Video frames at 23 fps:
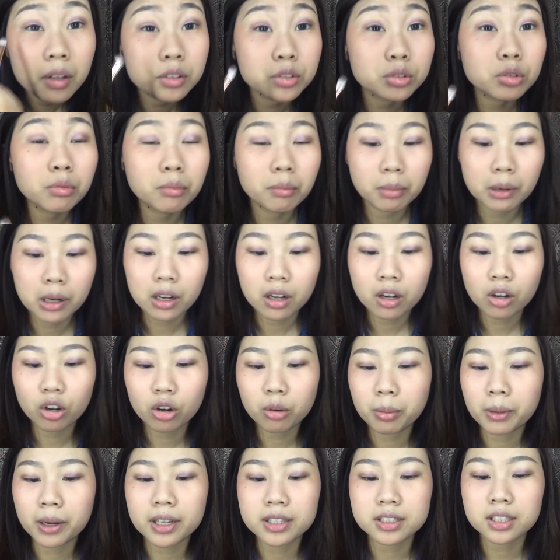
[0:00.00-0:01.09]
Sumpah, kalau
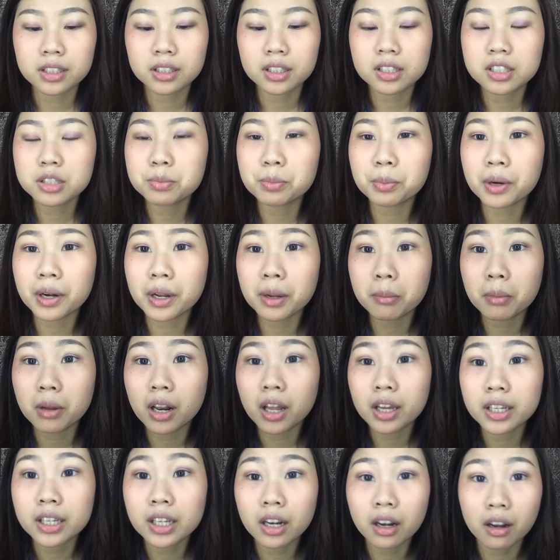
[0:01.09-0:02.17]
pakai setting spray
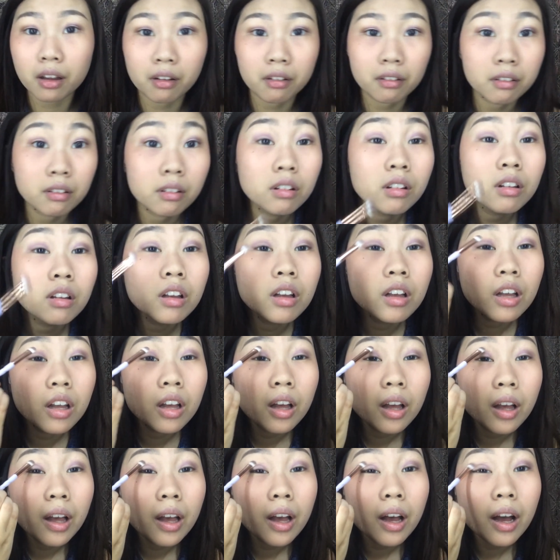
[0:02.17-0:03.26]
malah hilang.
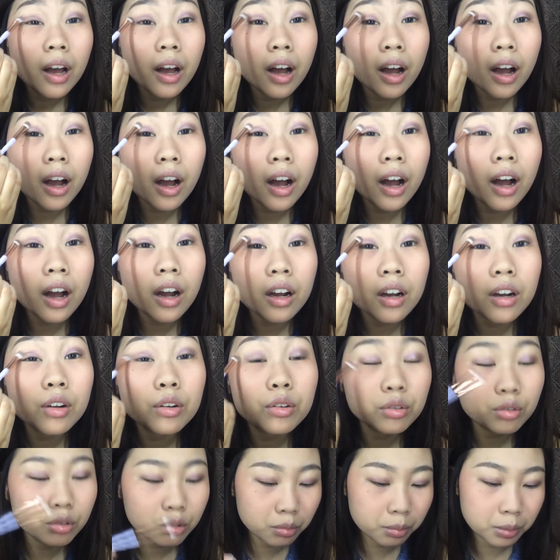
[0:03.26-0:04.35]

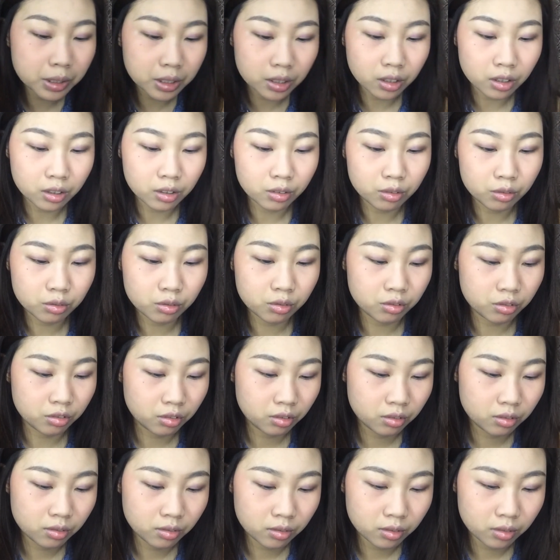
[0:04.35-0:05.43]
Aku bingung.
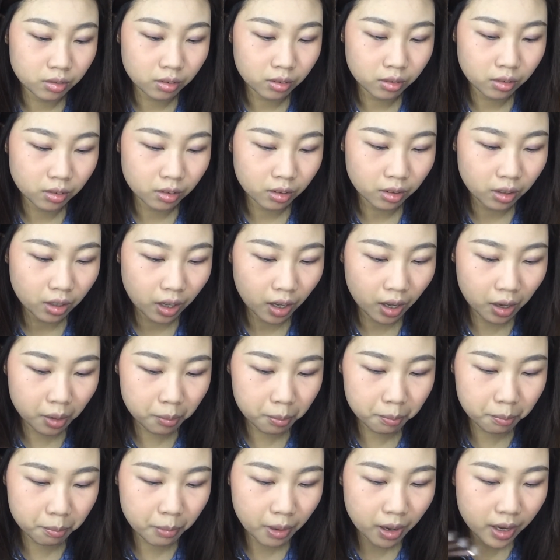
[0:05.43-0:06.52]

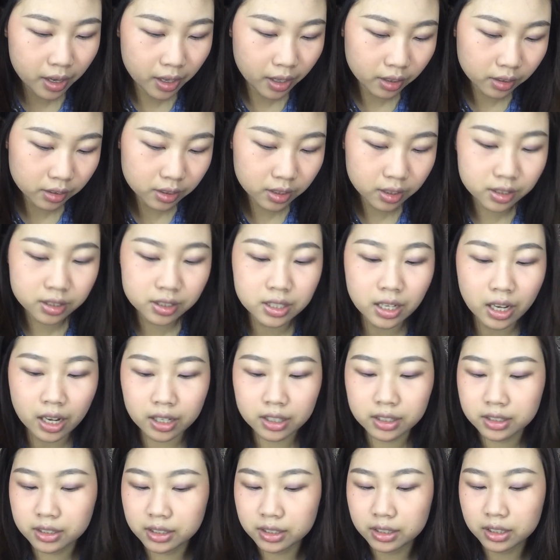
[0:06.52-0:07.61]
Apa yang
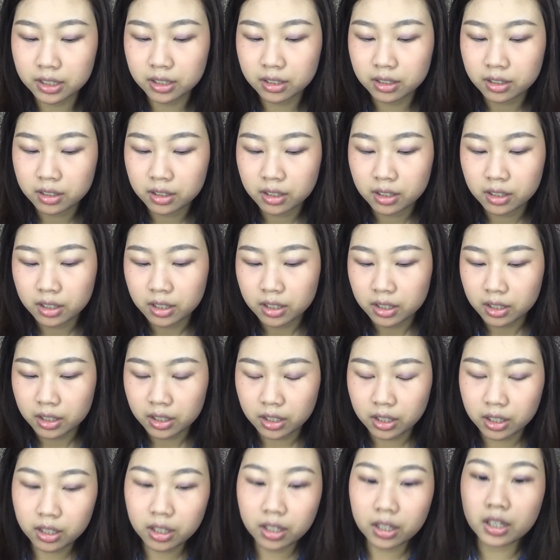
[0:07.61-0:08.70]
terjadi?
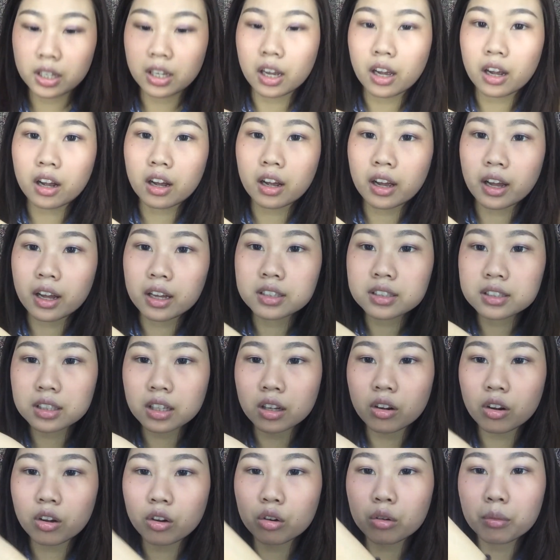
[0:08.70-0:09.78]
Ini ya guys,
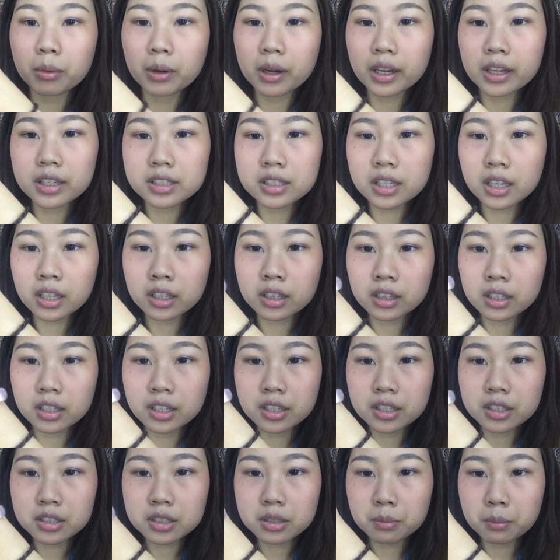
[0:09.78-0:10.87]
kalau aku pakai
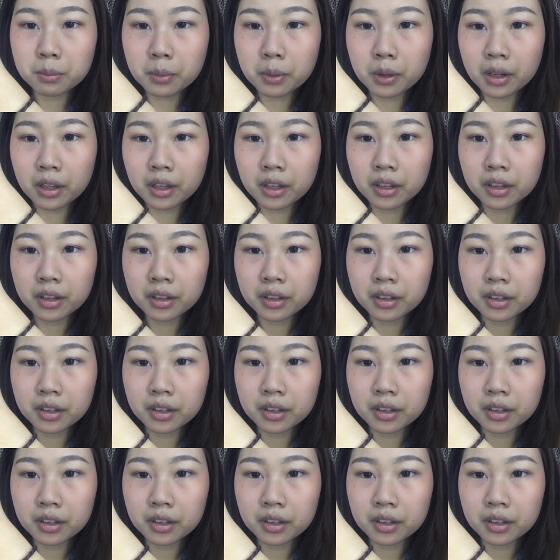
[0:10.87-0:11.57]
setting spray.